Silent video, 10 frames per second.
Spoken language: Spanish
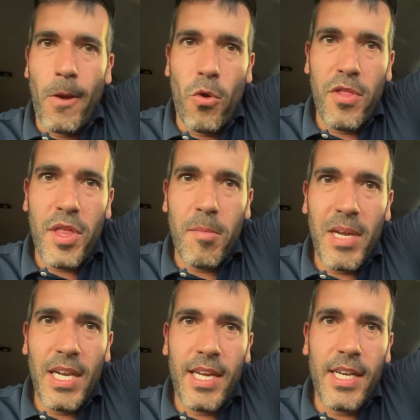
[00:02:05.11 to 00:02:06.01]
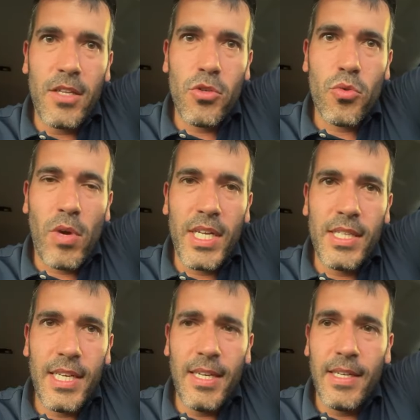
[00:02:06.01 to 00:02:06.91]

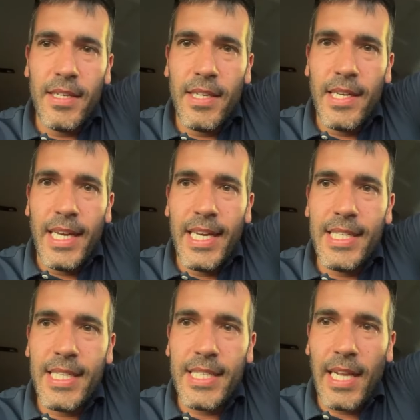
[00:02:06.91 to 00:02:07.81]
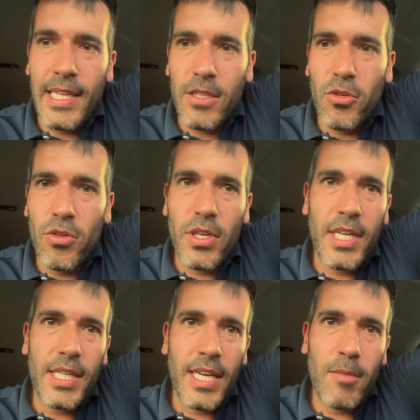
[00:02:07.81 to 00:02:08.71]
11.540. Este es el dato
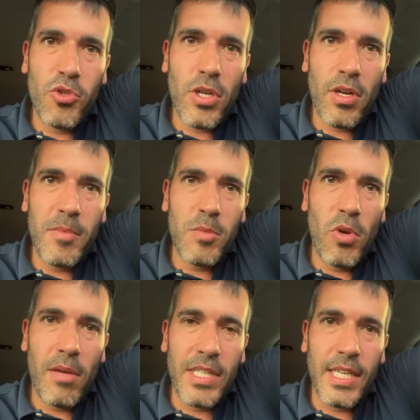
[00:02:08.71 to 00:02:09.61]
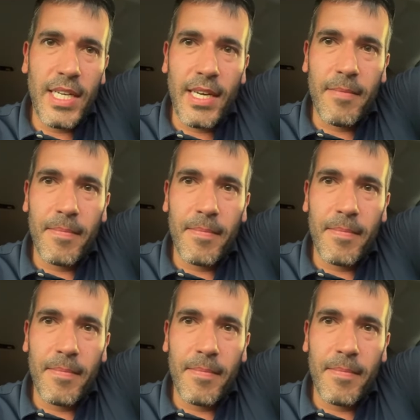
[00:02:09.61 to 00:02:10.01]
que tenemos ahora mismo en la batería.